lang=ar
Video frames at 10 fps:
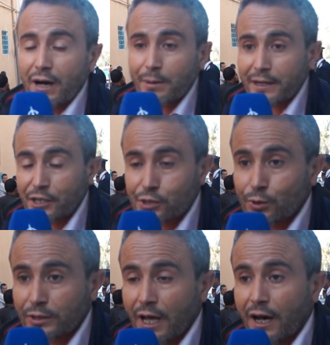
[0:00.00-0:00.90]
خبرنا
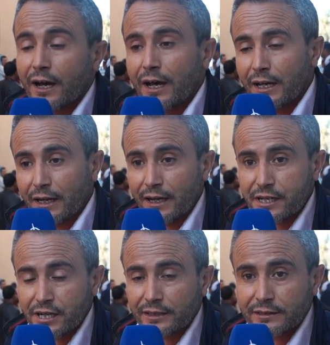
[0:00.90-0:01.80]
السلطه على
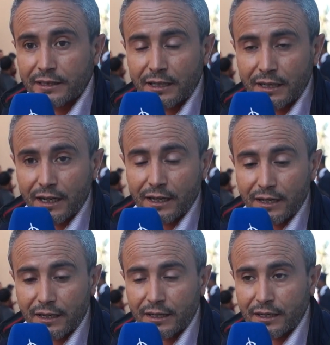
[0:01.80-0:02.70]
نشاط على
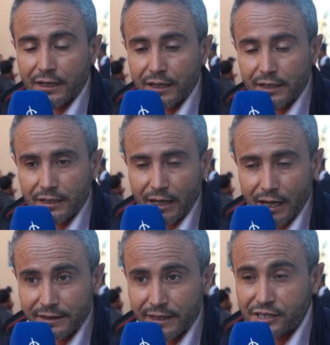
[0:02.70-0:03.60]
على
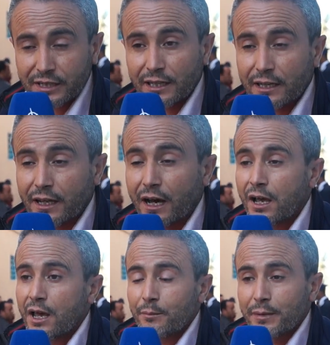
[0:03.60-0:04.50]
هذا النشاط هذا
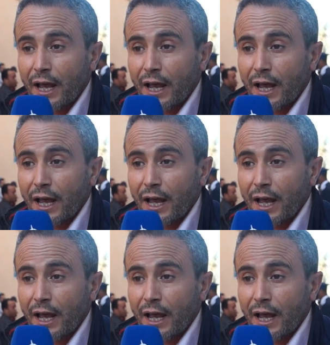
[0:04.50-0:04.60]
من